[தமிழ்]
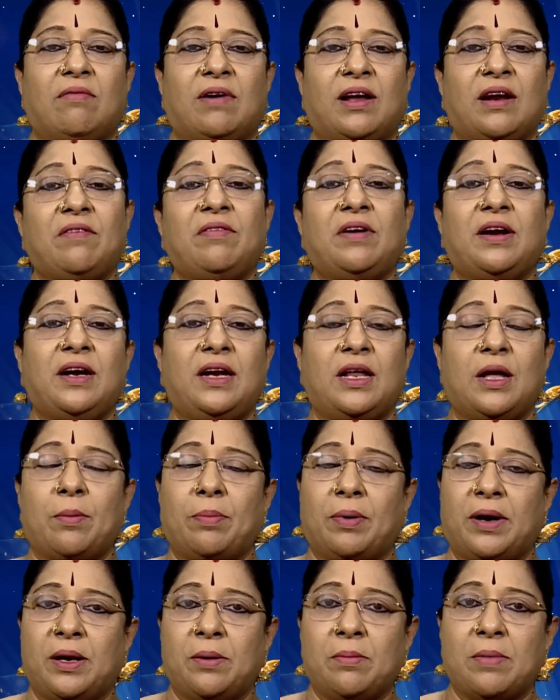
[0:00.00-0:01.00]
வரவேண்டிய
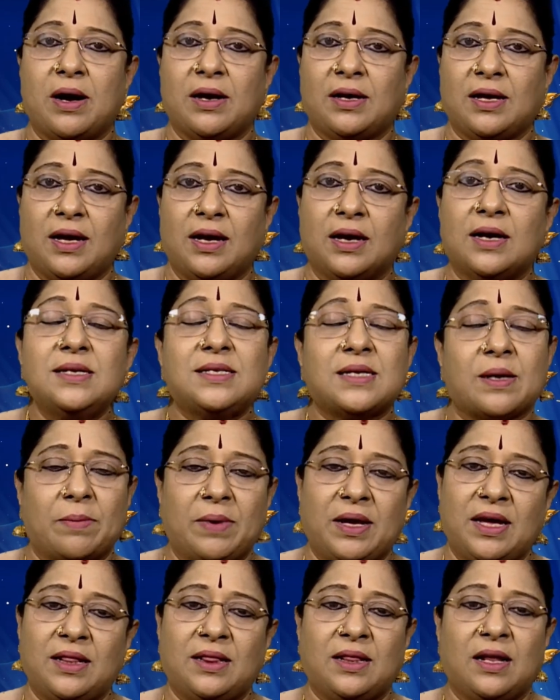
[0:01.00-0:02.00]
பண பாக்கிகள்
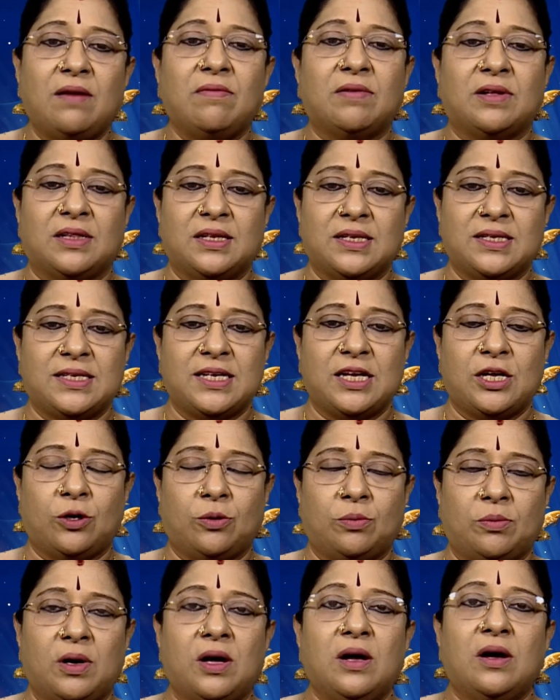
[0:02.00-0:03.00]
சமயத்தில் வந்து வந்து
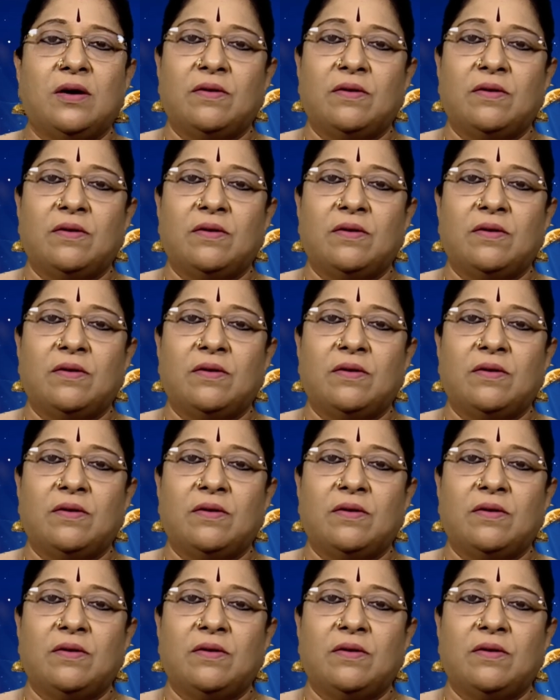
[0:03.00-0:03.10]
சேரும்